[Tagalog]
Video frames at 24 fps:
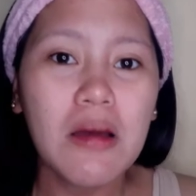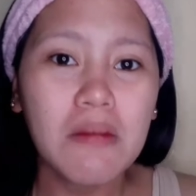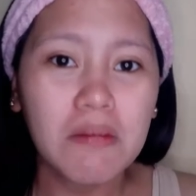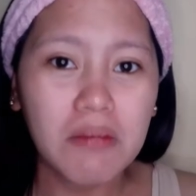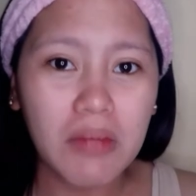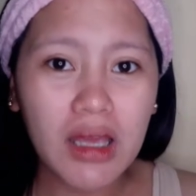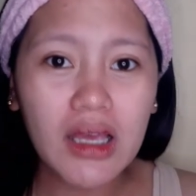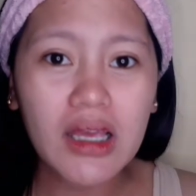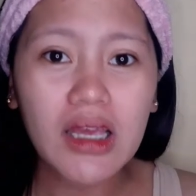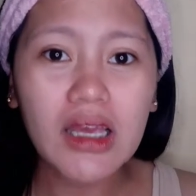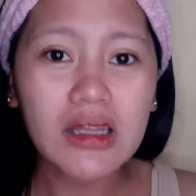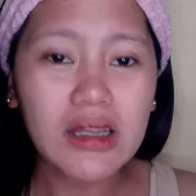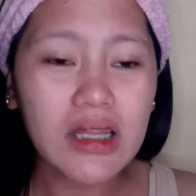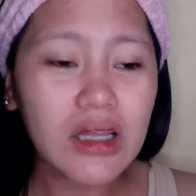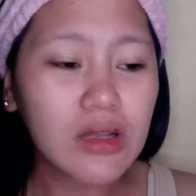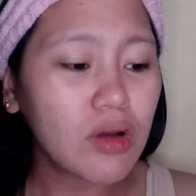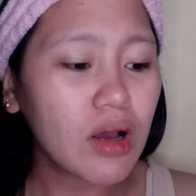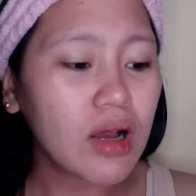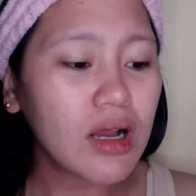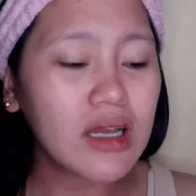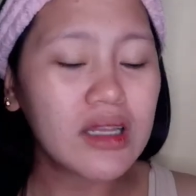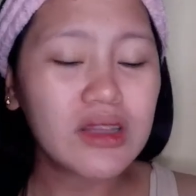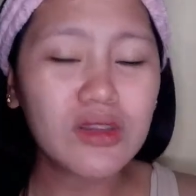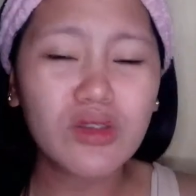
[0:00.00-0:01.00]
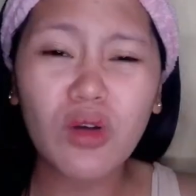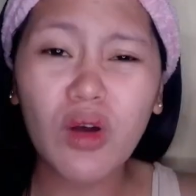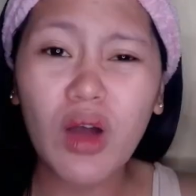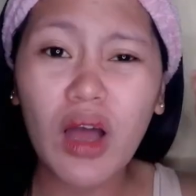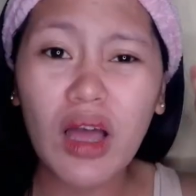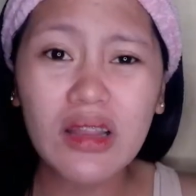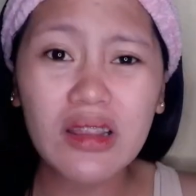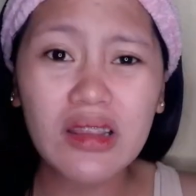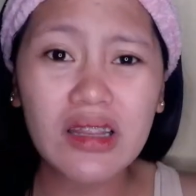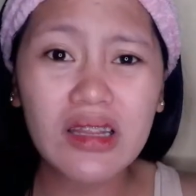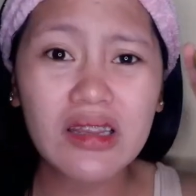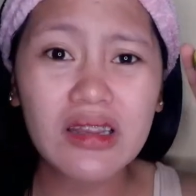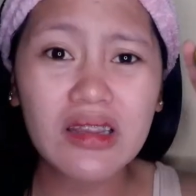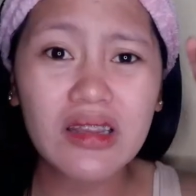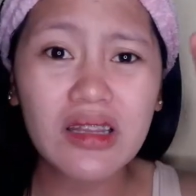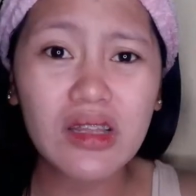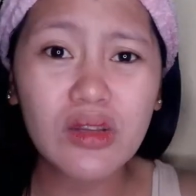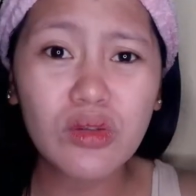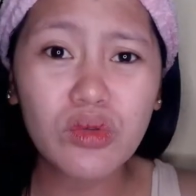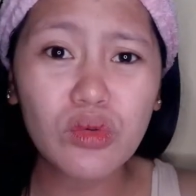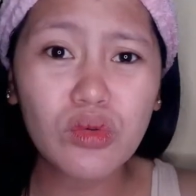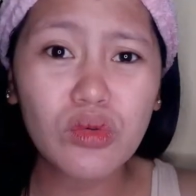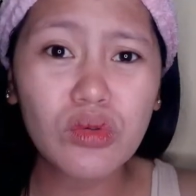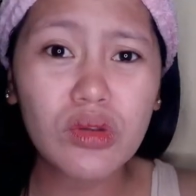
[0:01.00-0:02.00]
Makikita nyo agad to at
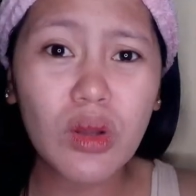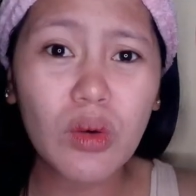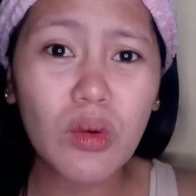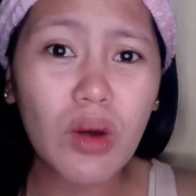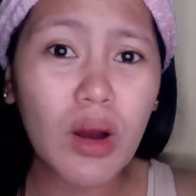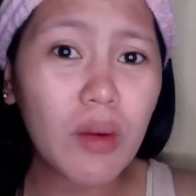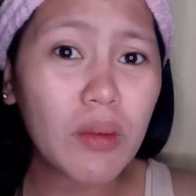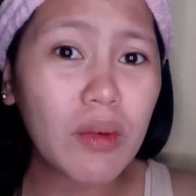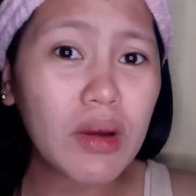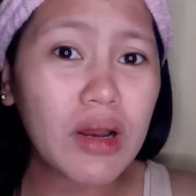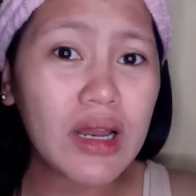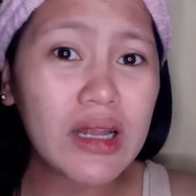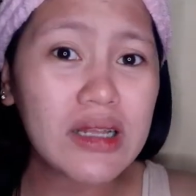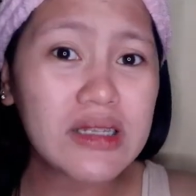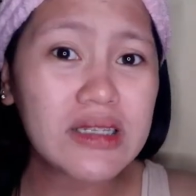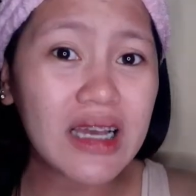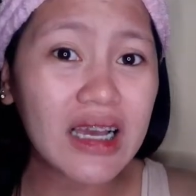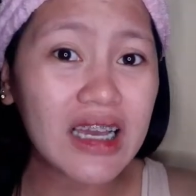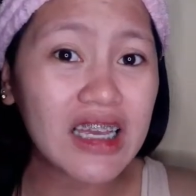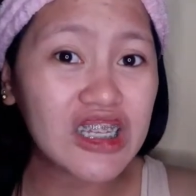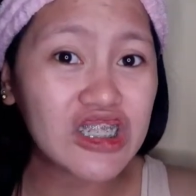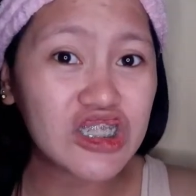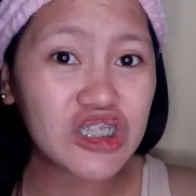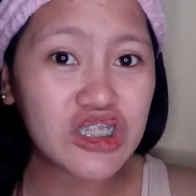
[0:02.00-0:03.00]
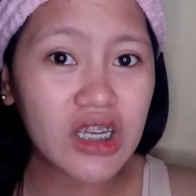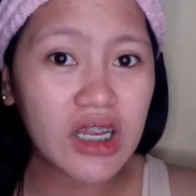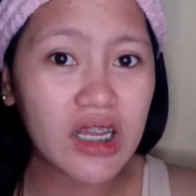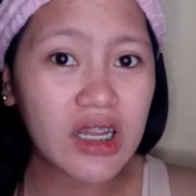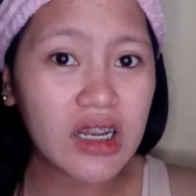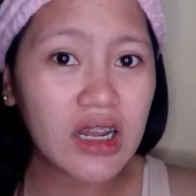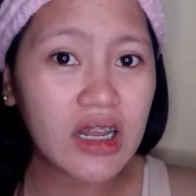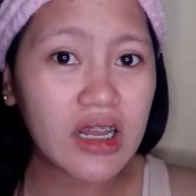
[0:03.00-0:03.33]
hindi to nawawalan sa kitchen.